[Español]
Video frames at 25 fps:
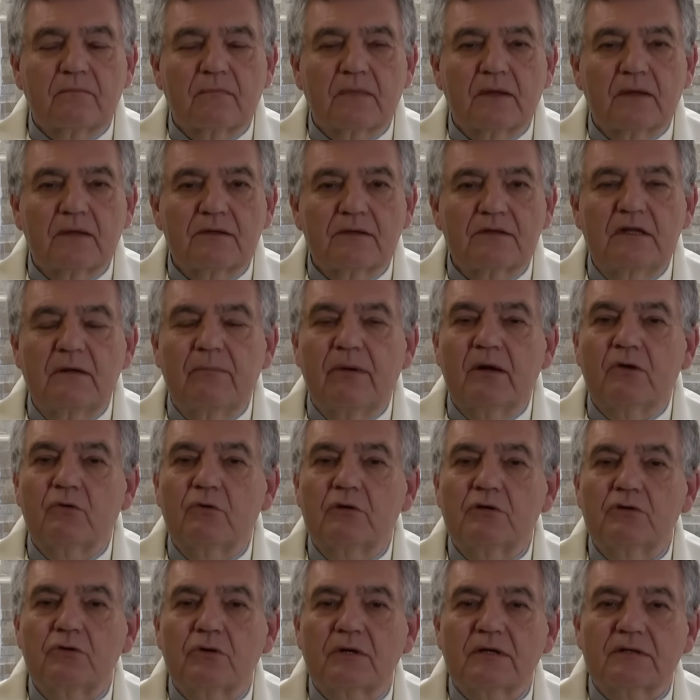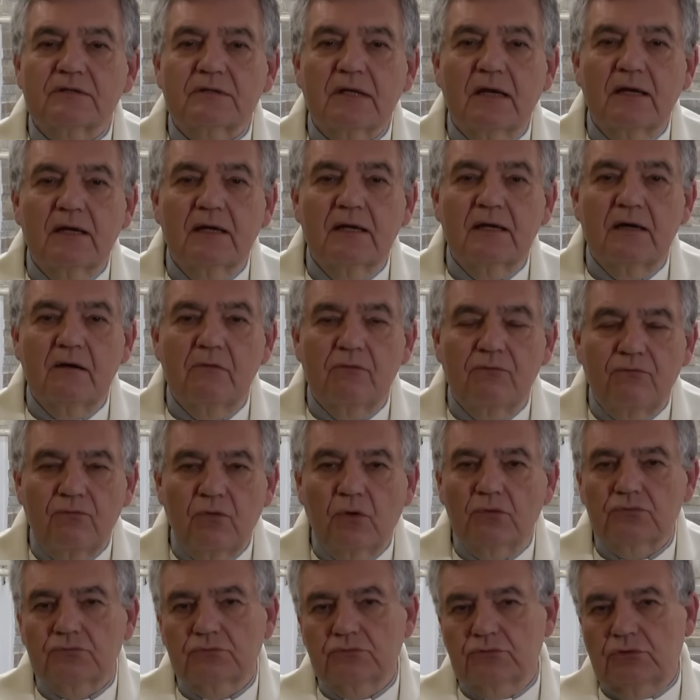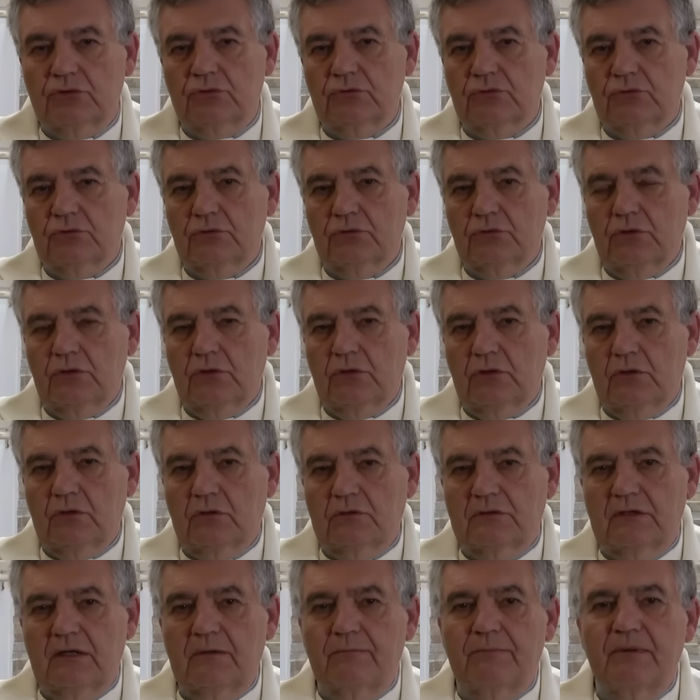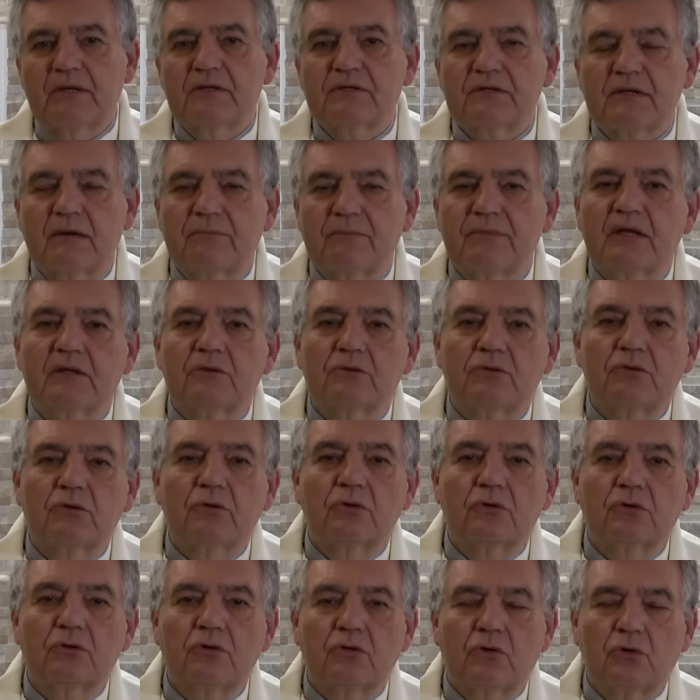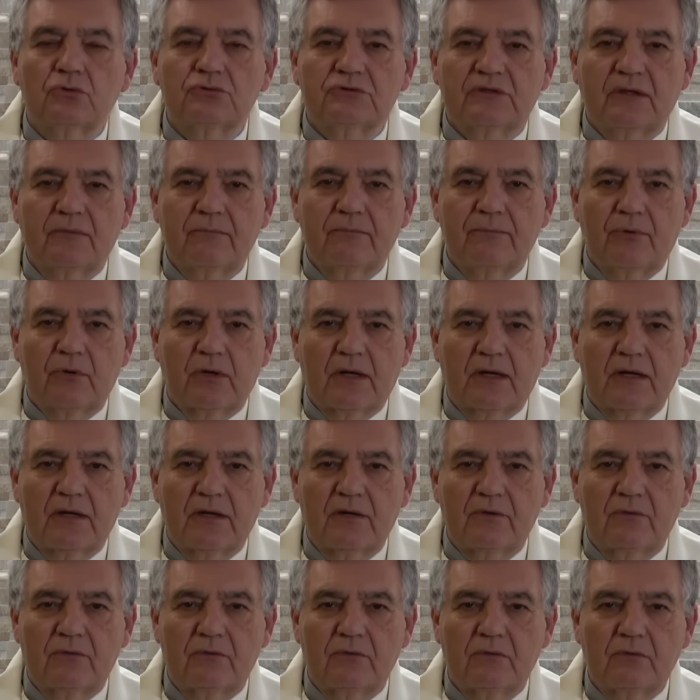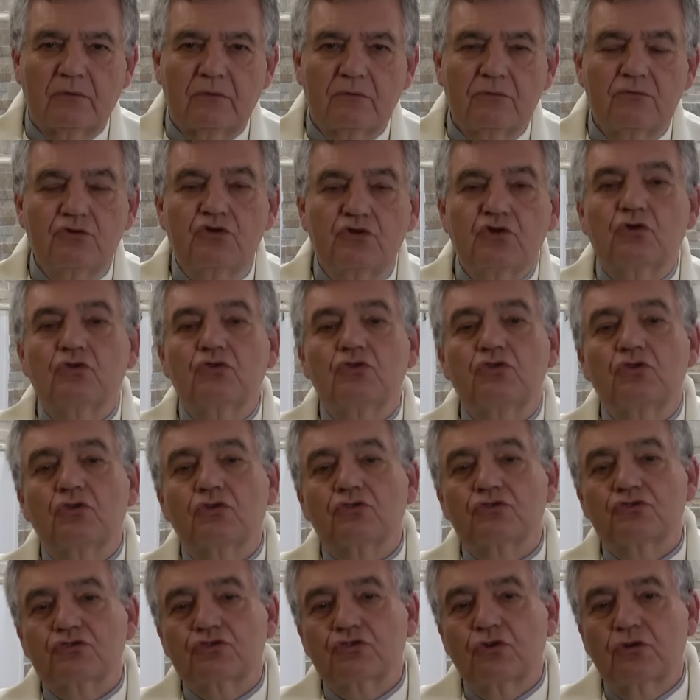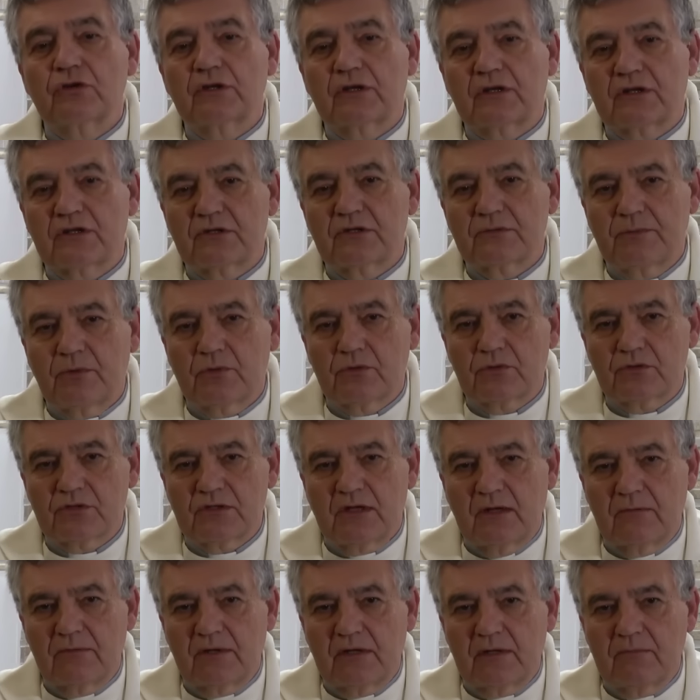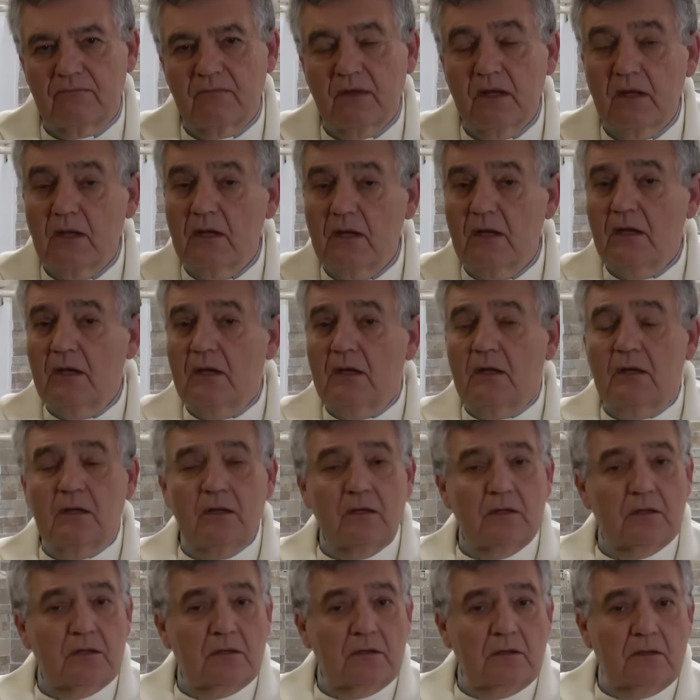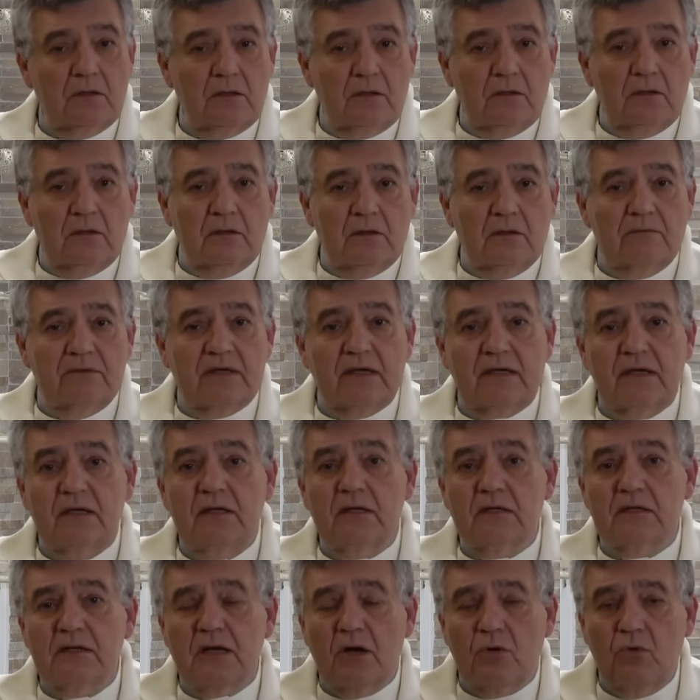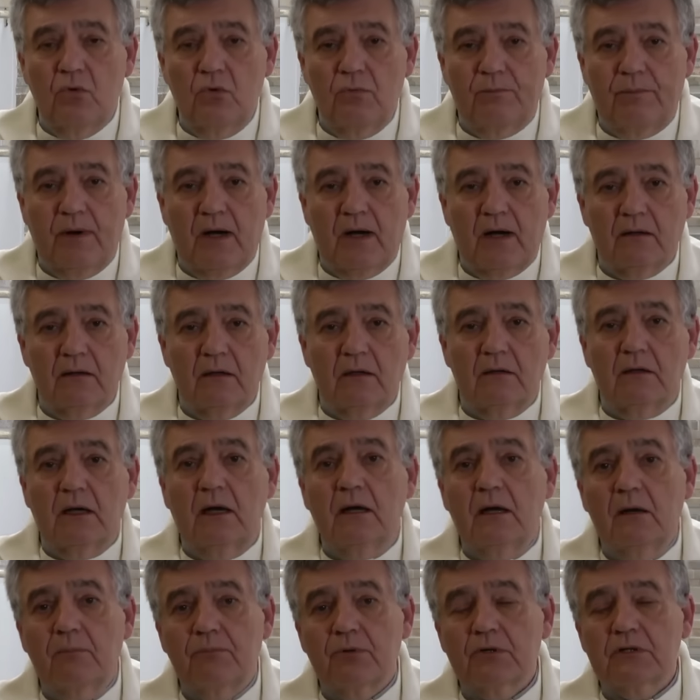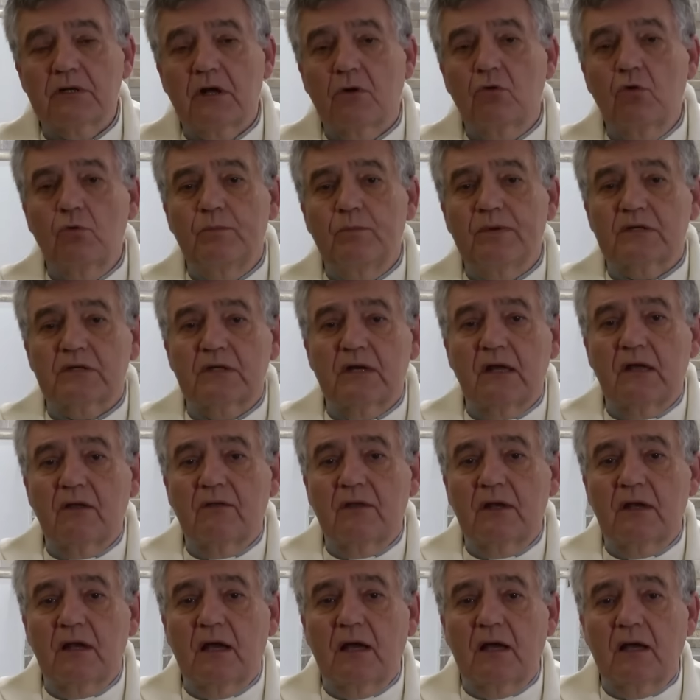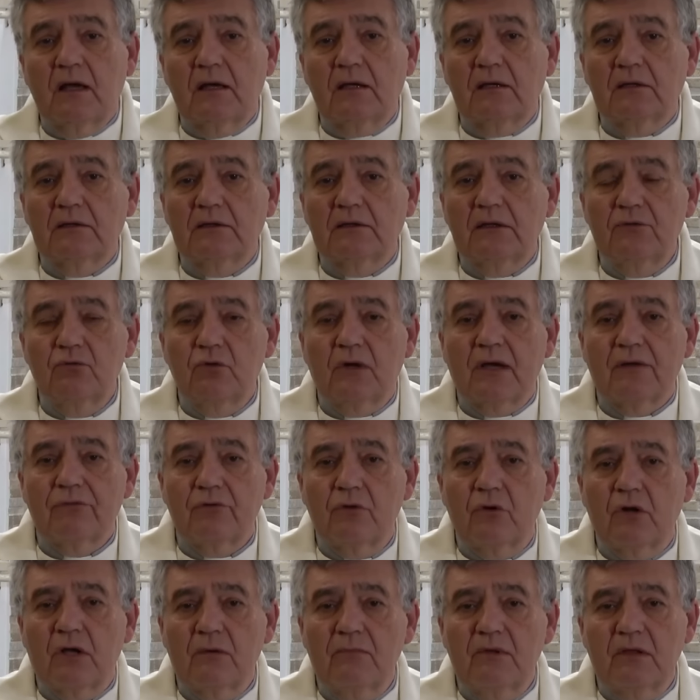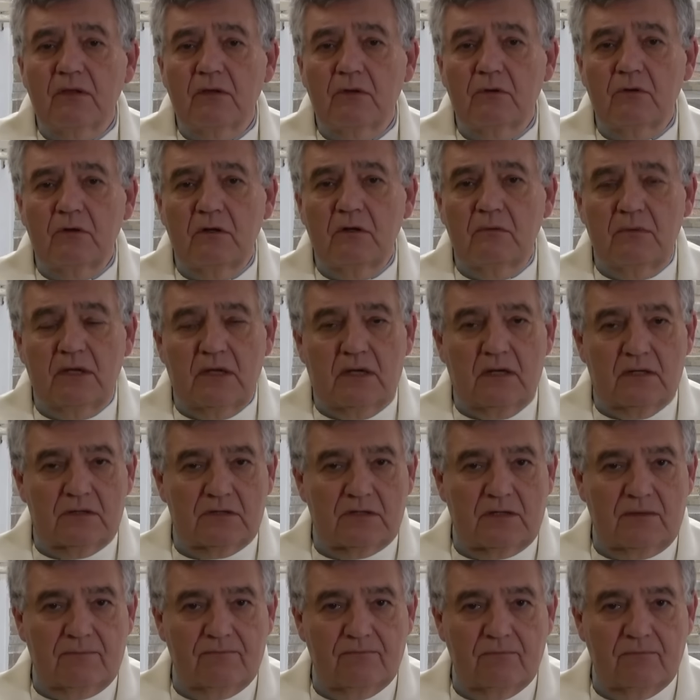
sin embargo es lo que está en el fondo del pensamiento contemporáneo. Yo no soy responsable. ¿De quién es la culpa? Ah, pues la culpa será de la educación que me dieron en mi casa.